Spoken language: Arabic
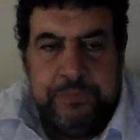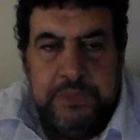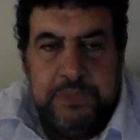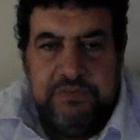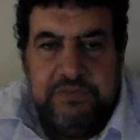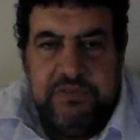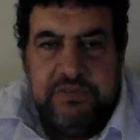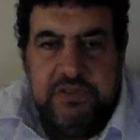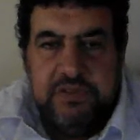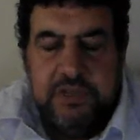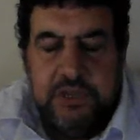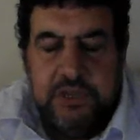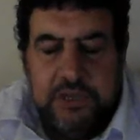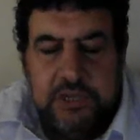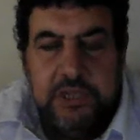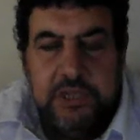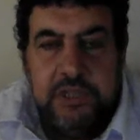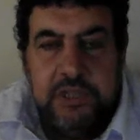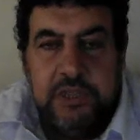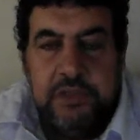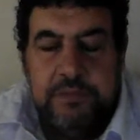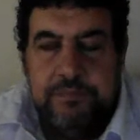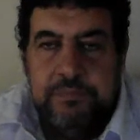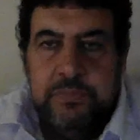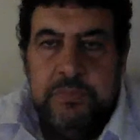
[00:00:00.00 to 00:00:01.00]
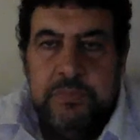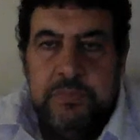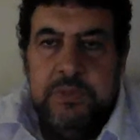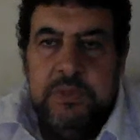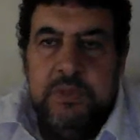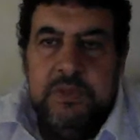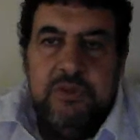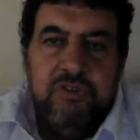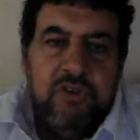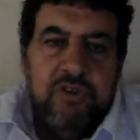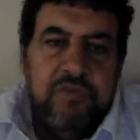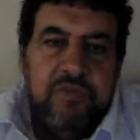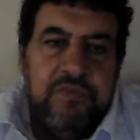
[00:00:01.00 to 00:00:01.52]
الصحية
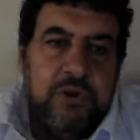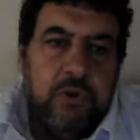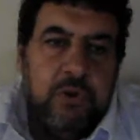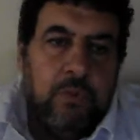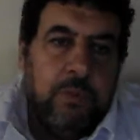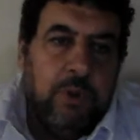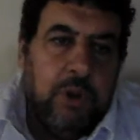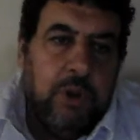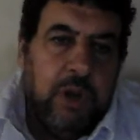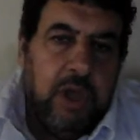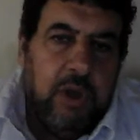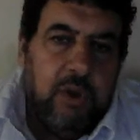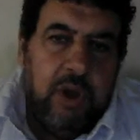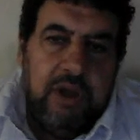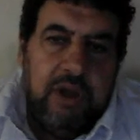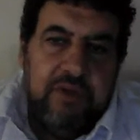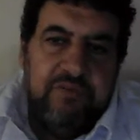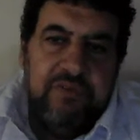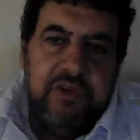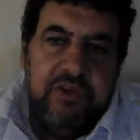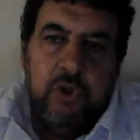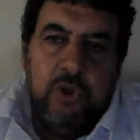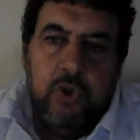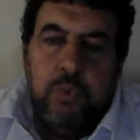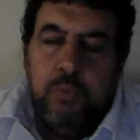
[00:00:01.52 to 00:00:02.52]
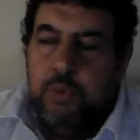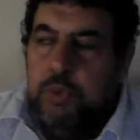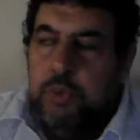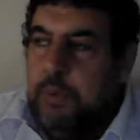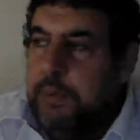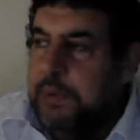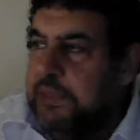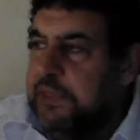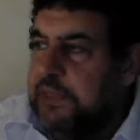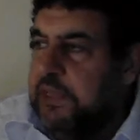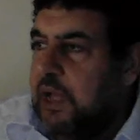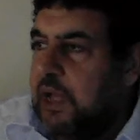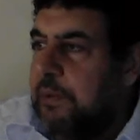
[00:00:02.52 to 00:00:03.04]
شفاكم الله وعافاكم
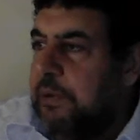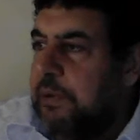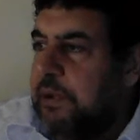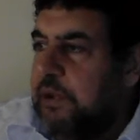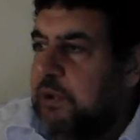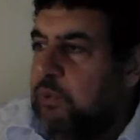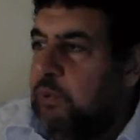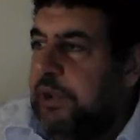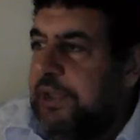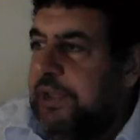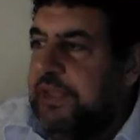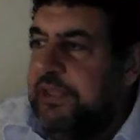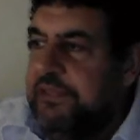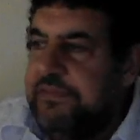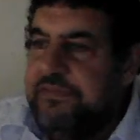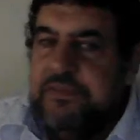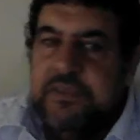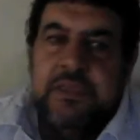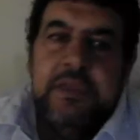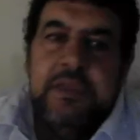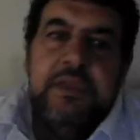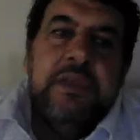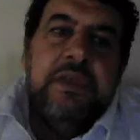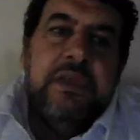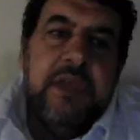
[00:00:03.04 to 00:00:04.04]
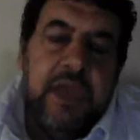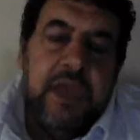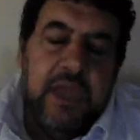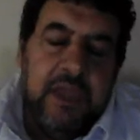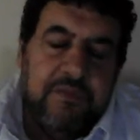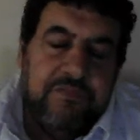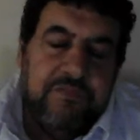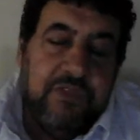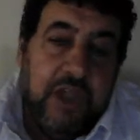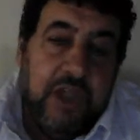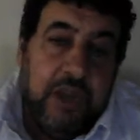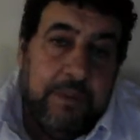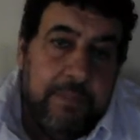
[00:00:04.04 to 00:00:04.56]
وطبعا ده خبر كويس
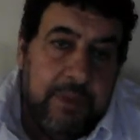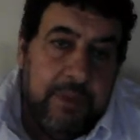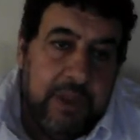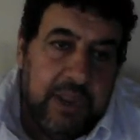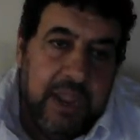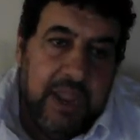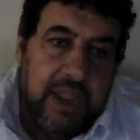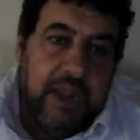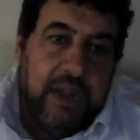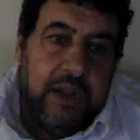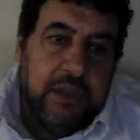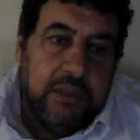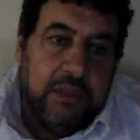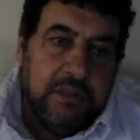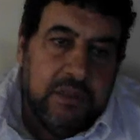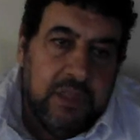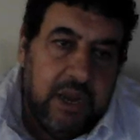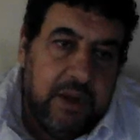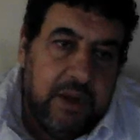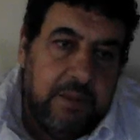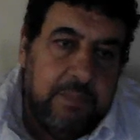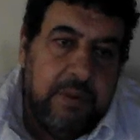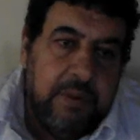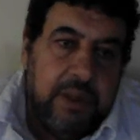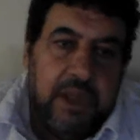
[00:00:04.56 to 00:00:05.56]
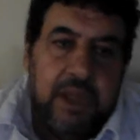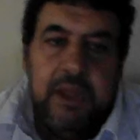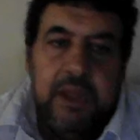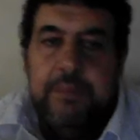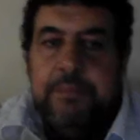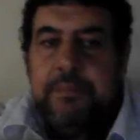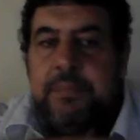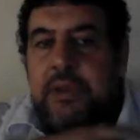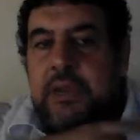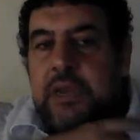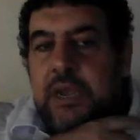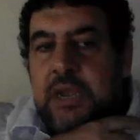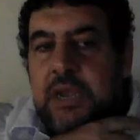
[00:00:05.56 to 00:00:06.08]
هيفتح المجال للطلبة
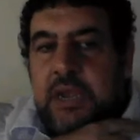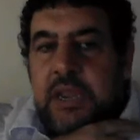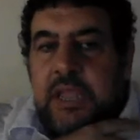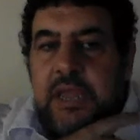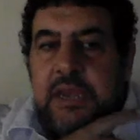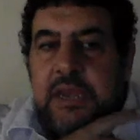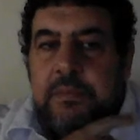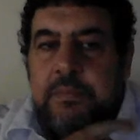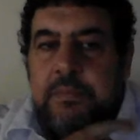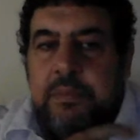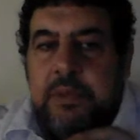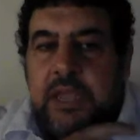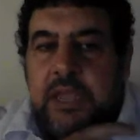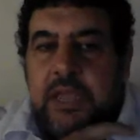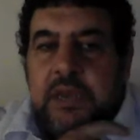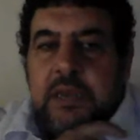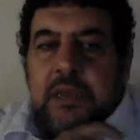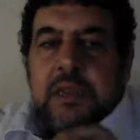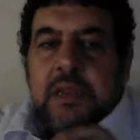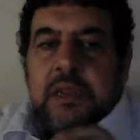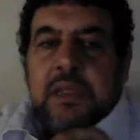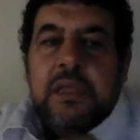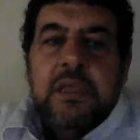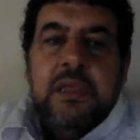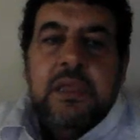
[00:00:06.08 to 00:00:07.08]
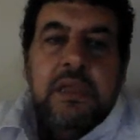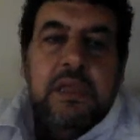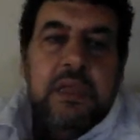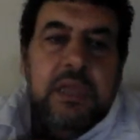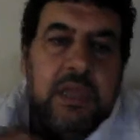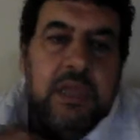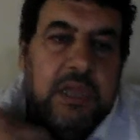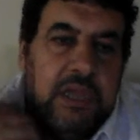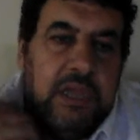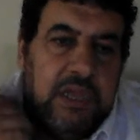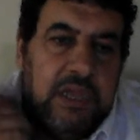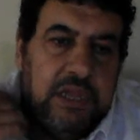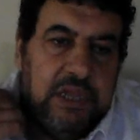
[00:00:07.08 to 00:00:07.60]
من الجانبين
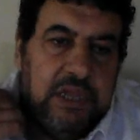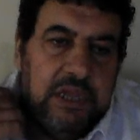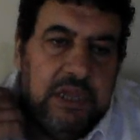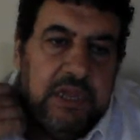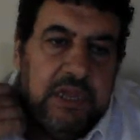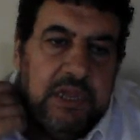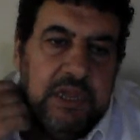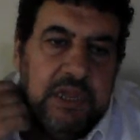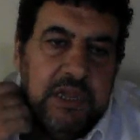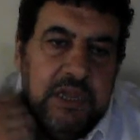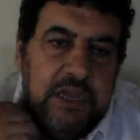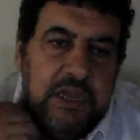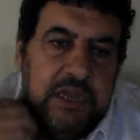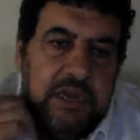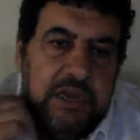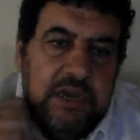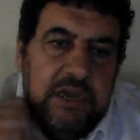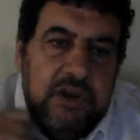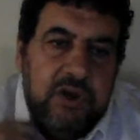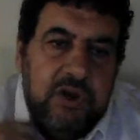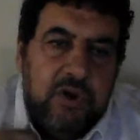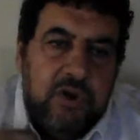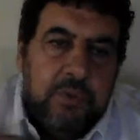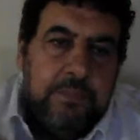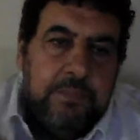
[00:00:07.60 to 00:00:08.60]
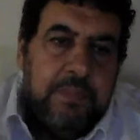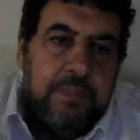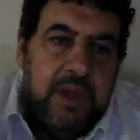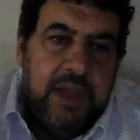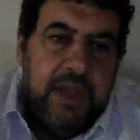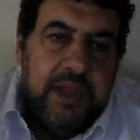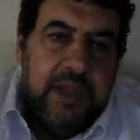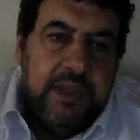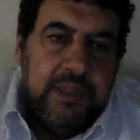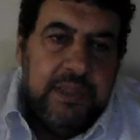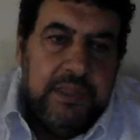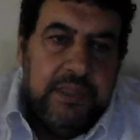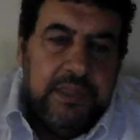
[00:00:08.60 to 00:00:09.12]
إيه، ان
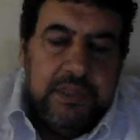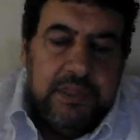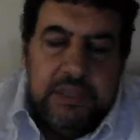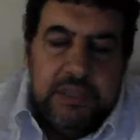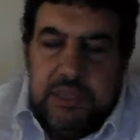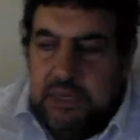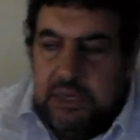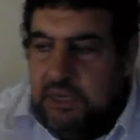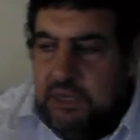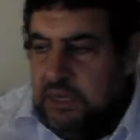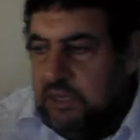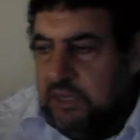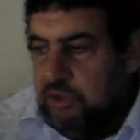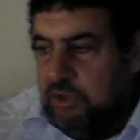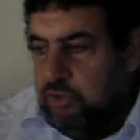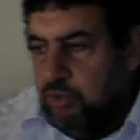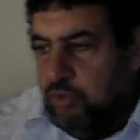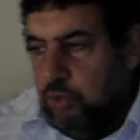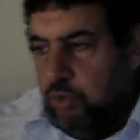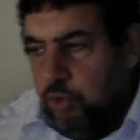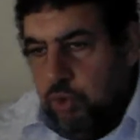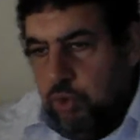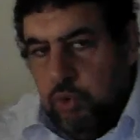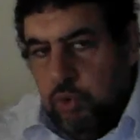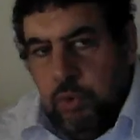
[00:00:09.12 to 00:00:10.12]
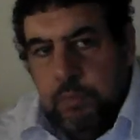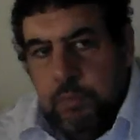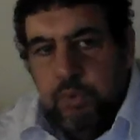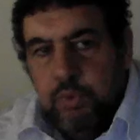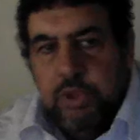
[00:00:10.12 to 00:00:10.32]
هما ان يدخلوا